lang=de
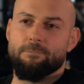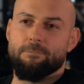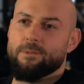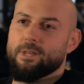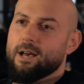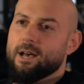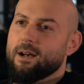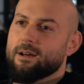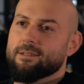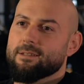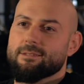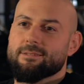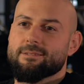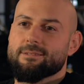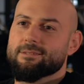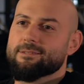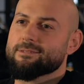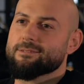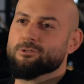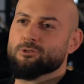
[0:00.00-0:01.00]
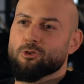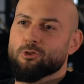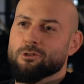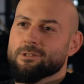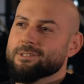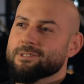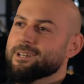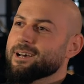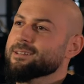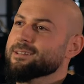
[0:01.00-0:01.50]
ja, das ist
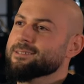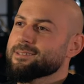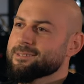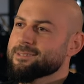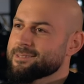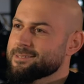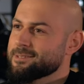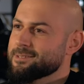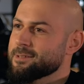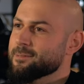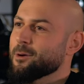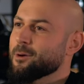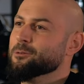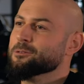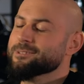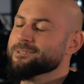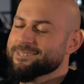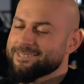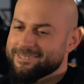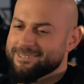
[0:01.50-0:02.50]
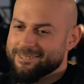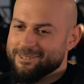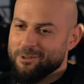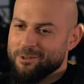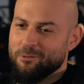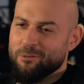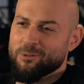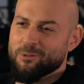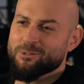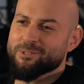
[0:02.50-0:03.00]
schon ein ganz anderes Thema. Und
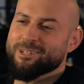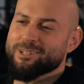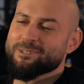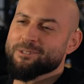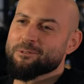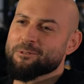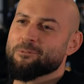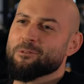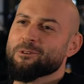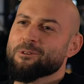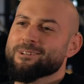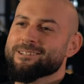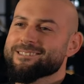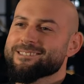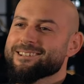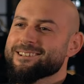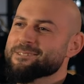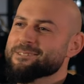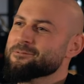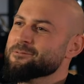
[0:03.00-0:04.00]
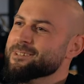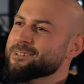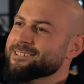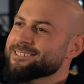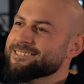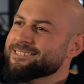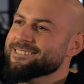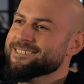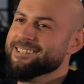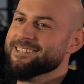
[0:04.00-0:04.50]
genau, was du es gerade angesprochen hast, Hase
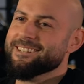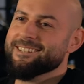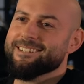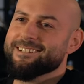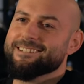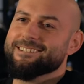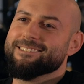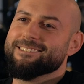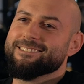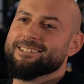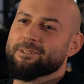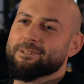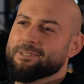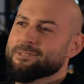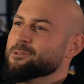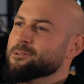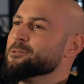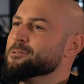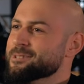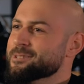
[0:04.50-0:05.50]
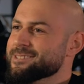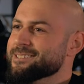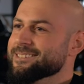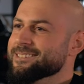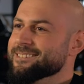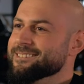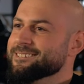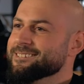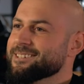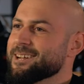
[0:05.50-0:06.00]
Winkeln, äh, da habe ich das auch
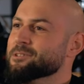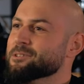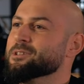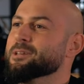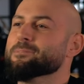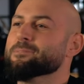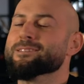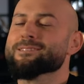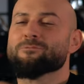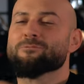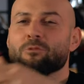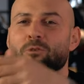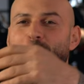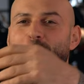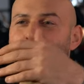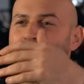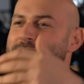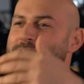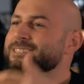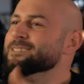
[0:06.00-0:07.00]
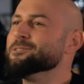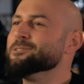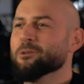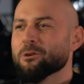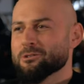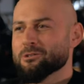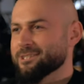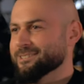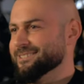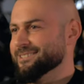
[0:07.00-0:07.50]
gesehen. Ne? Ja. Also ich habe das vorher noch nie in
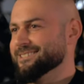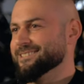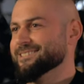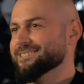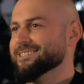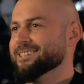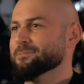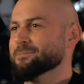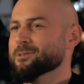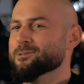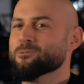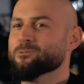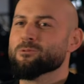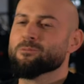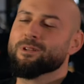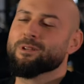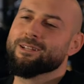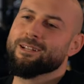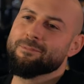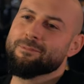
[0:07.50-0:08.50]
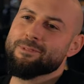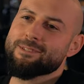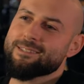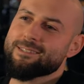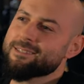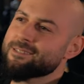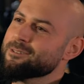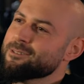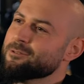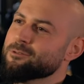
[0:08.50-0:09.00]
Deutschland gesehen. Ich habe das nur bei den Amis
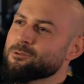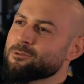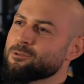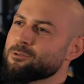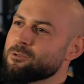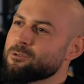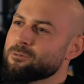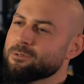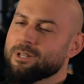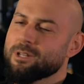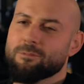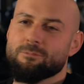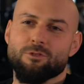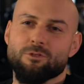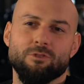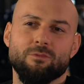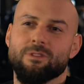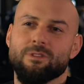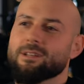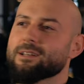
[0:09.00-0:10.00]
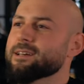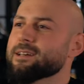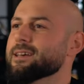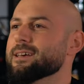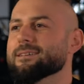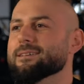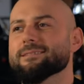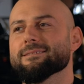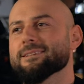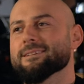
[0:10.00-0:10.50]
gesehen auf YouTube und dachte mir schon wieder,
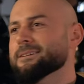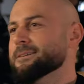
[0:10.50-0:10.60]
ey,